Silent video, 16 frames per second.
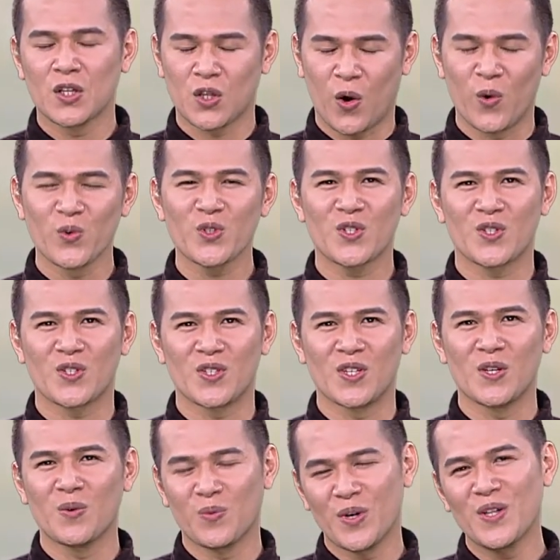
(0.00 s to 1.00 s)
同
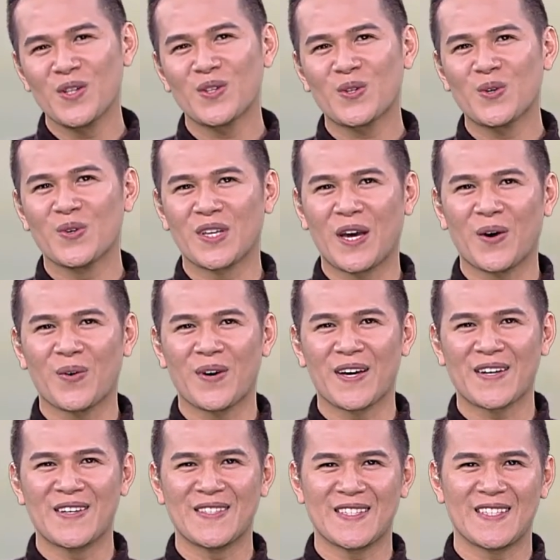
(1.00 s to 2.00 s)
时温度也
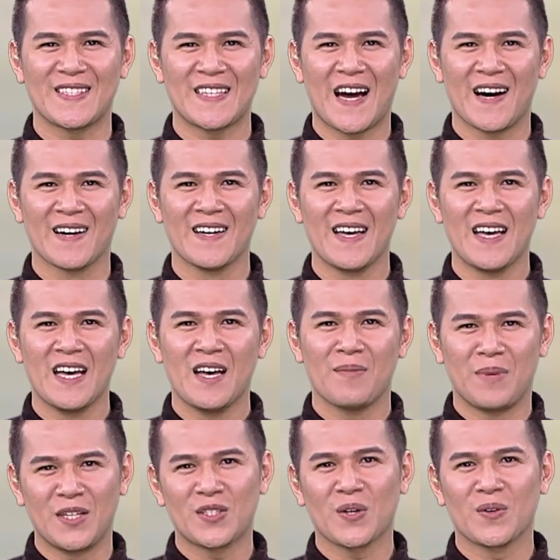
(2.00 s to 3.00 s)
会跟着降，
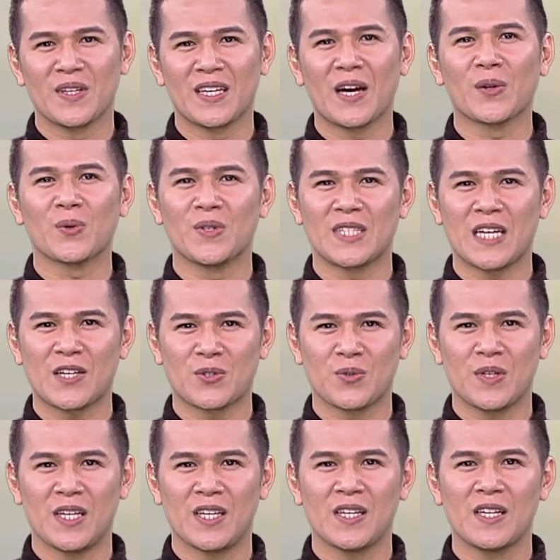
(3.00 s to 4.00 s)
民众呢要多加
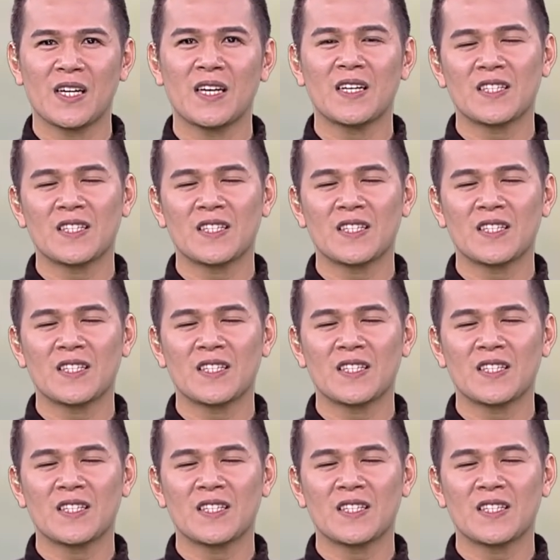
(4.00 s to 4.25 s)
注意。